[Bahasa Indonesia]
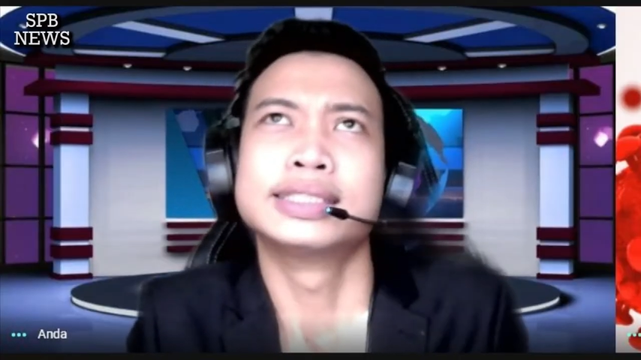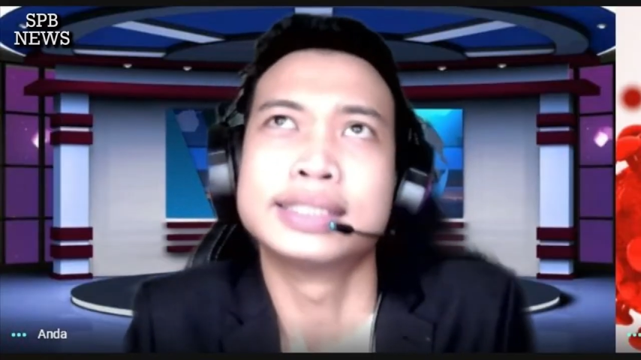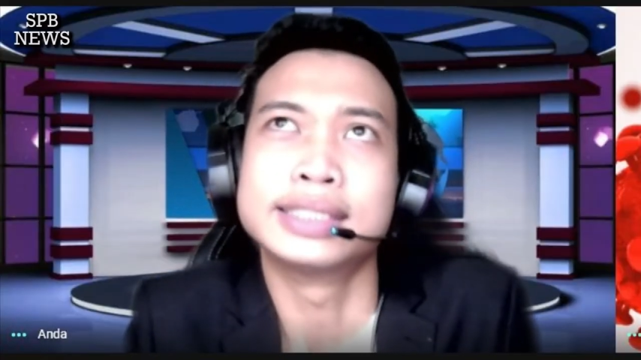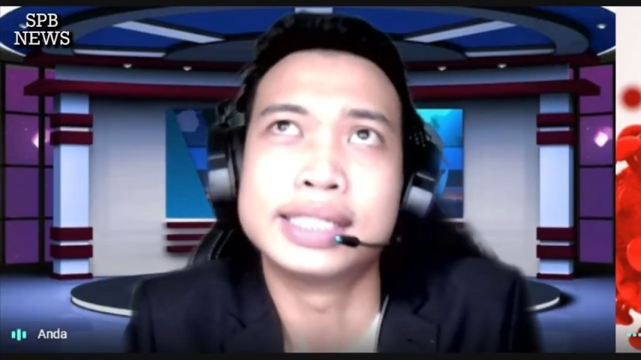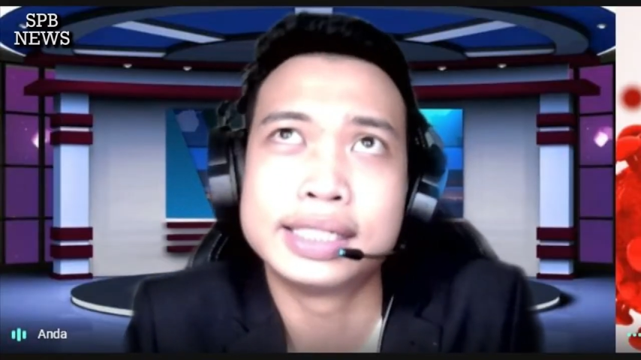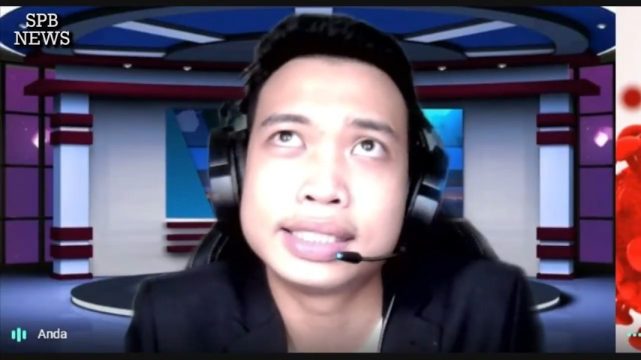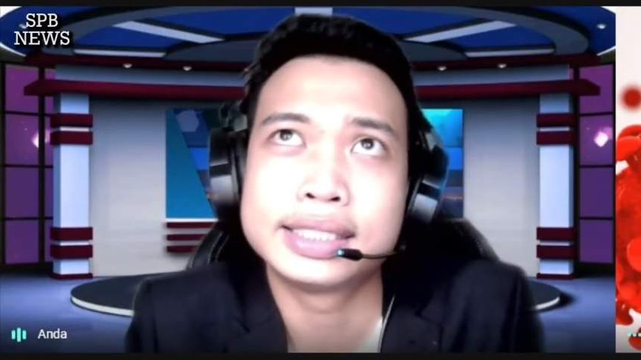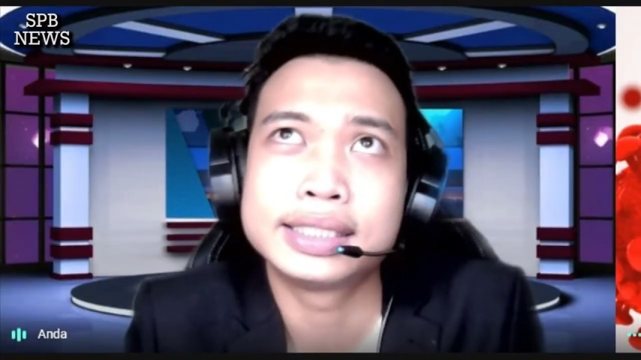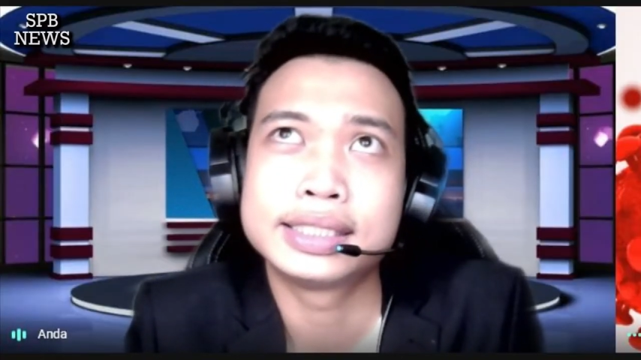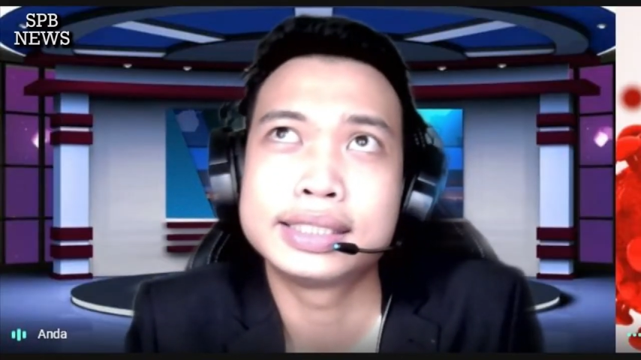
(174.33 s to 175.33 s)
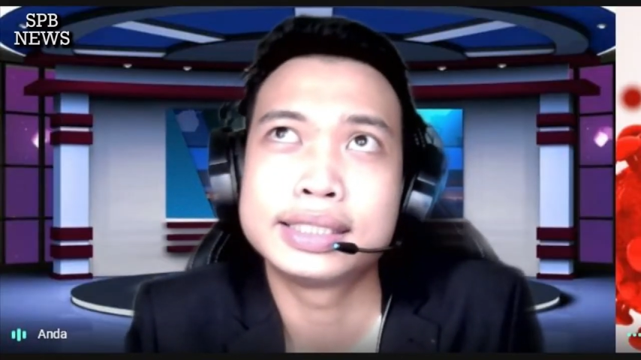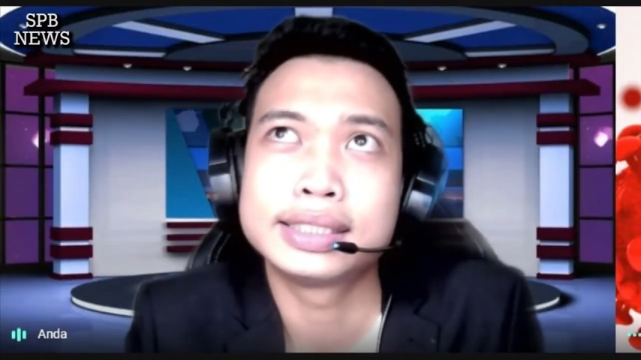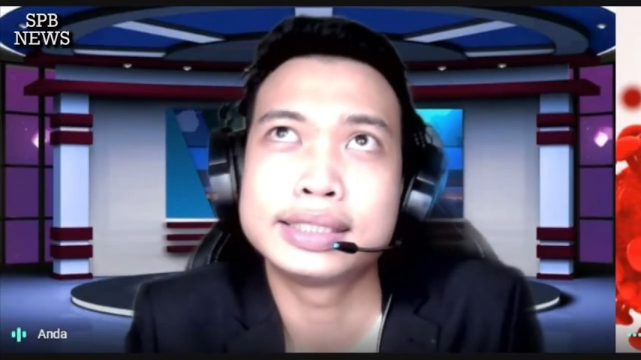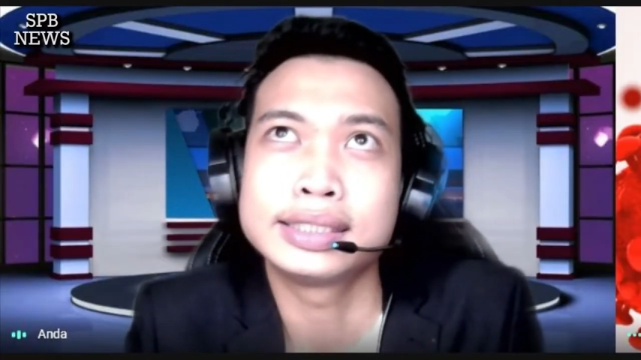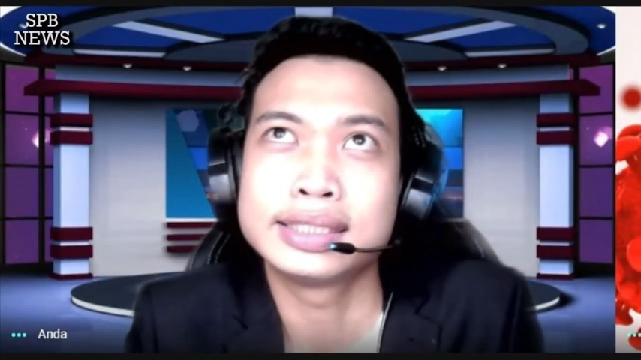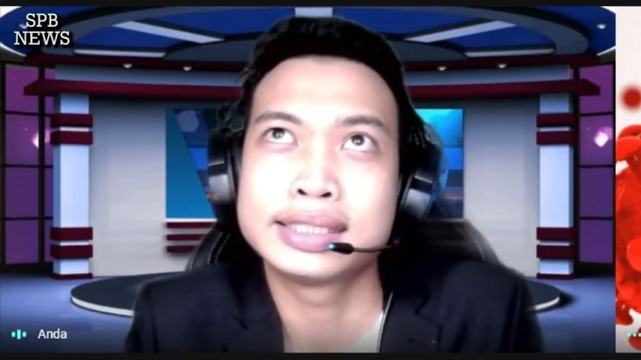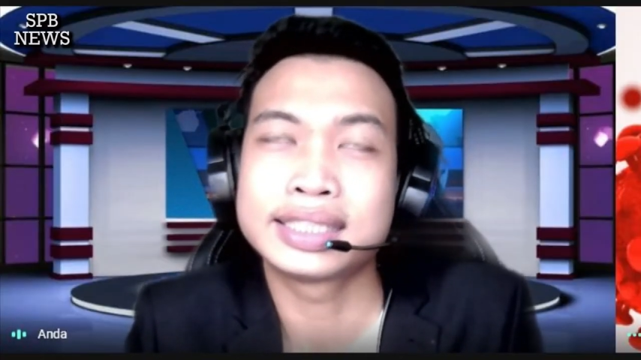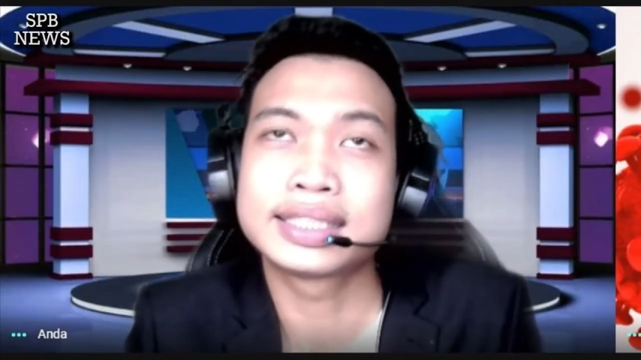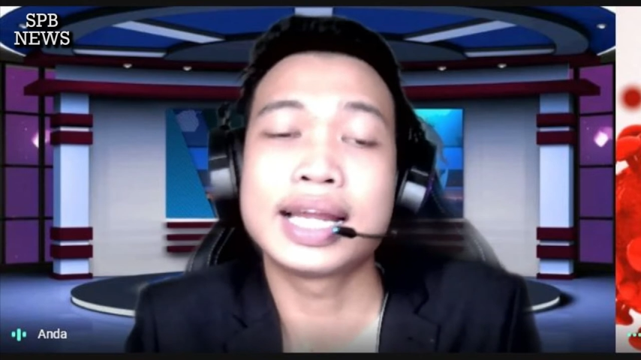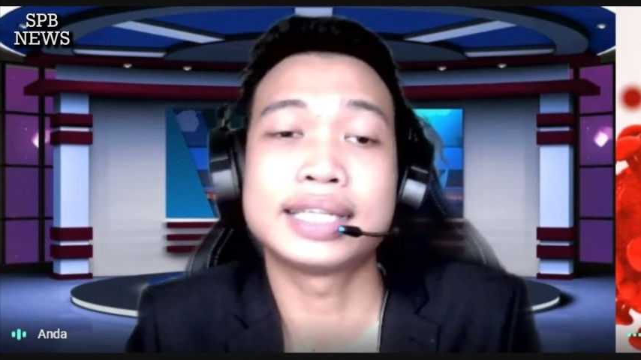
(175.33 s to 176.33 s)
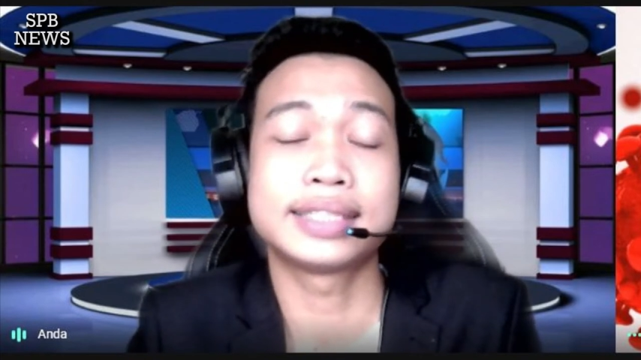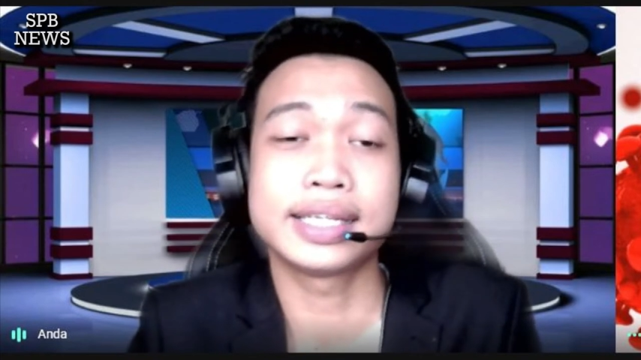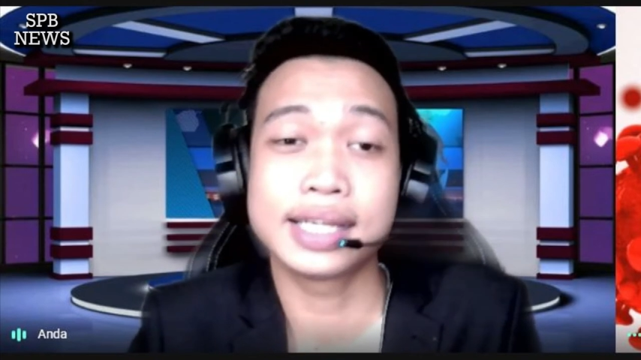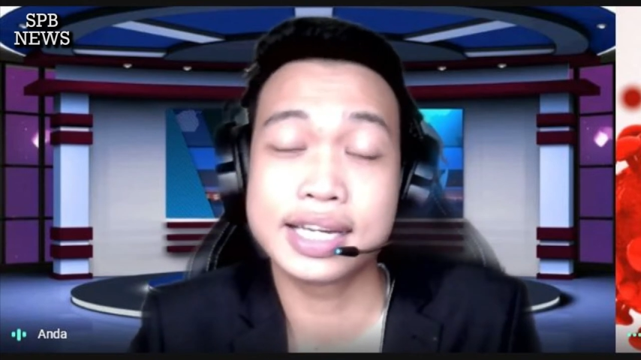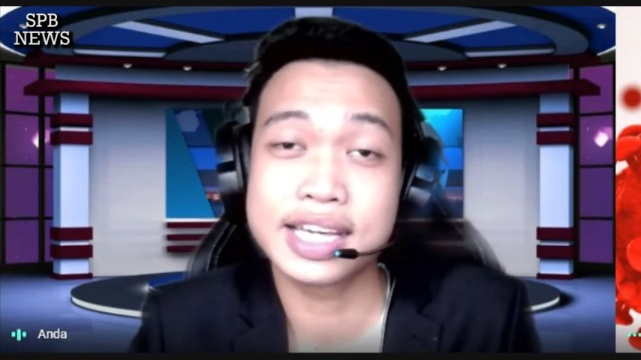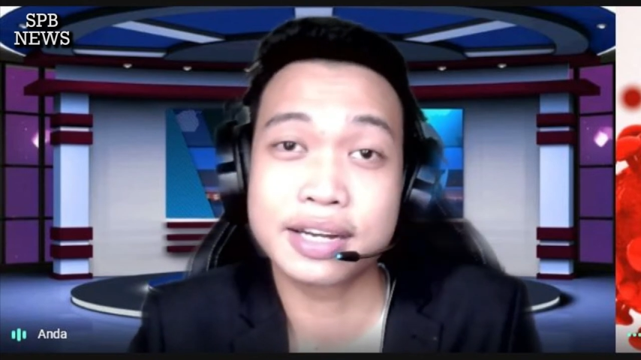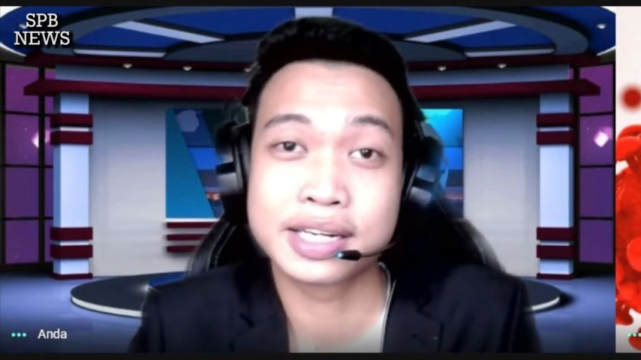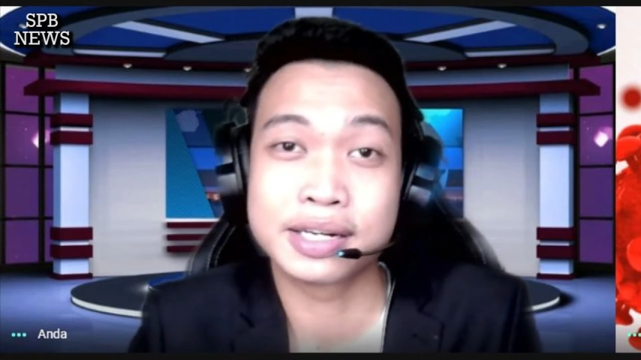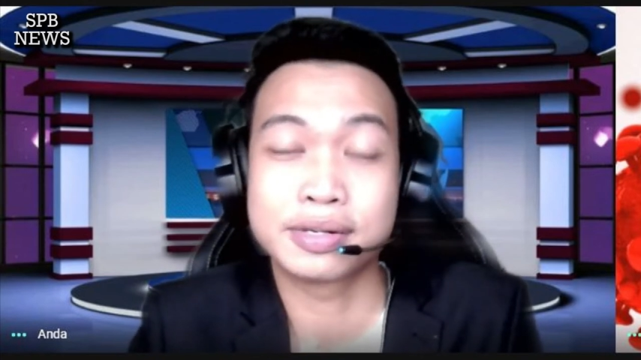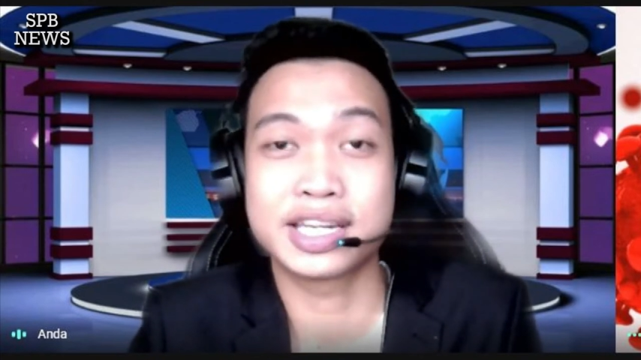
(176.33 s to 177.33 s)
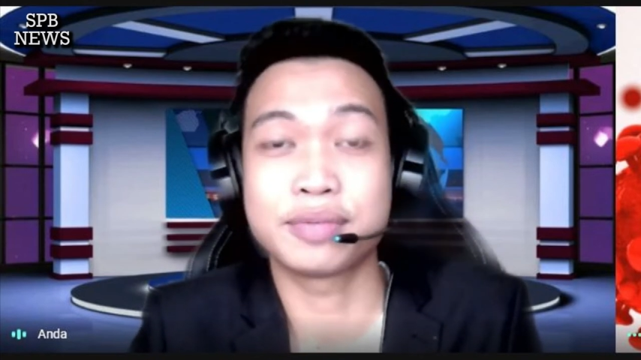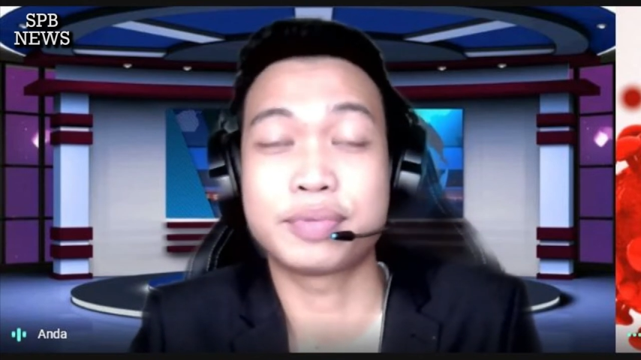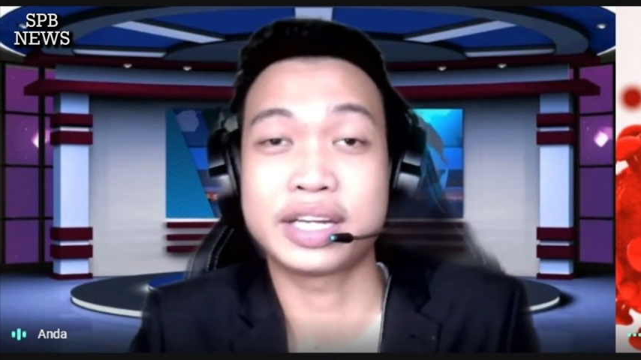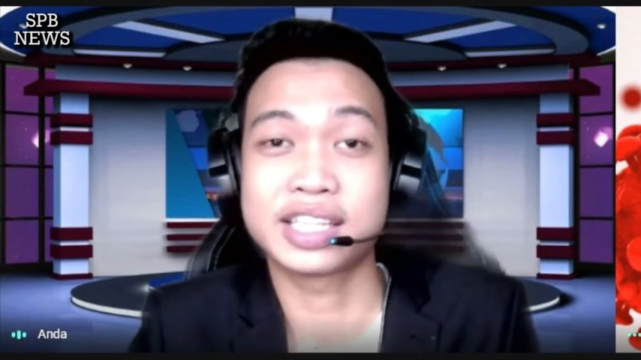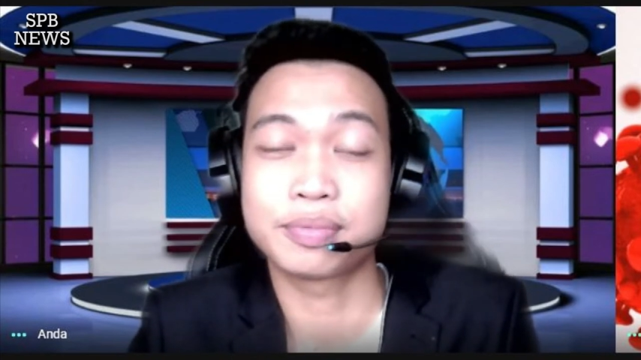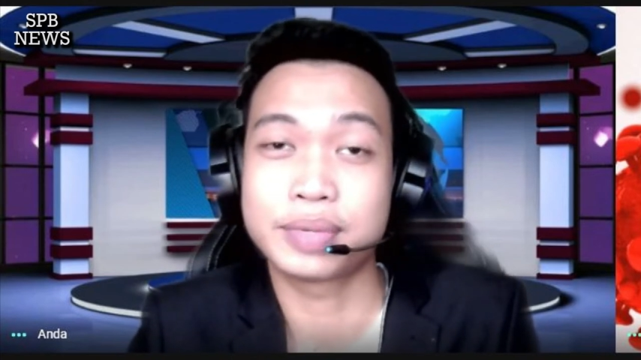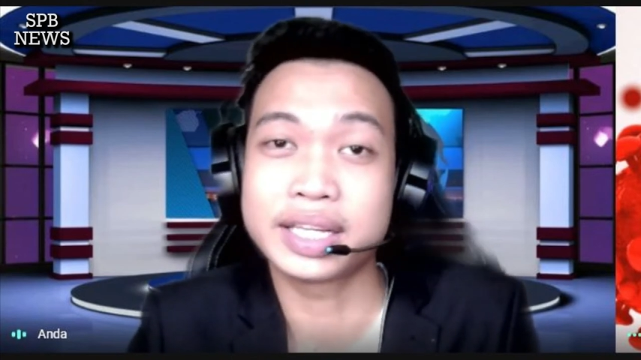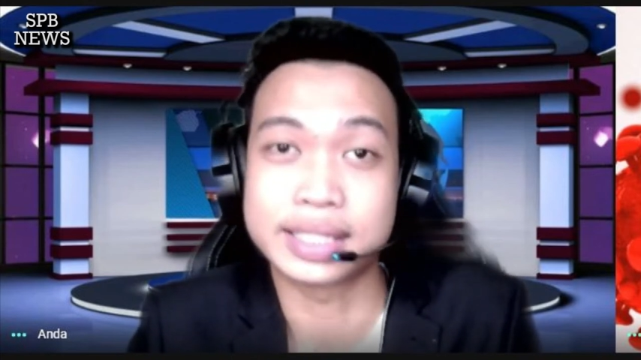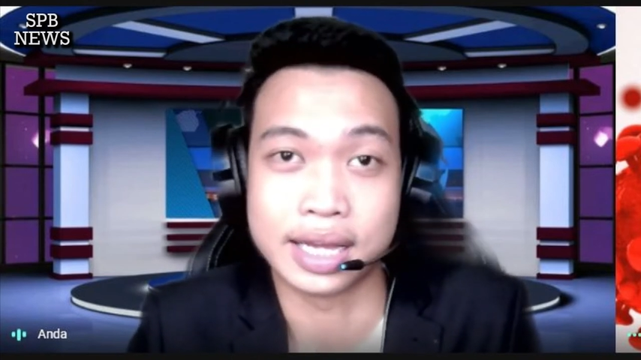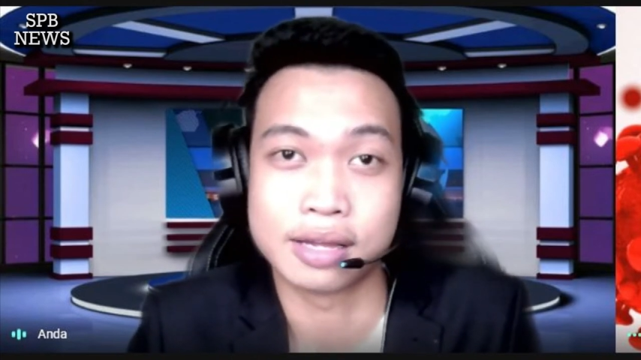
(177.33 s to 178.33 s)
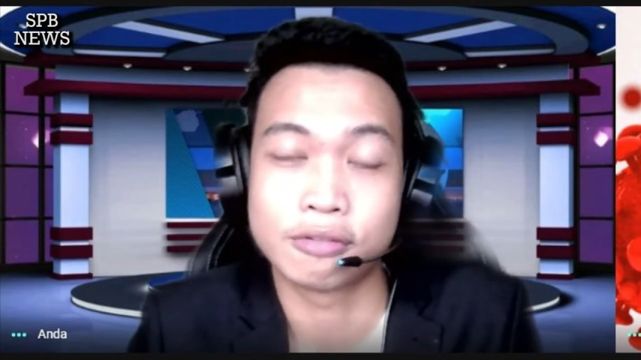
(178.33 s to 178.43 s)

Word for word: eh setelah saya lihat di berita-berita,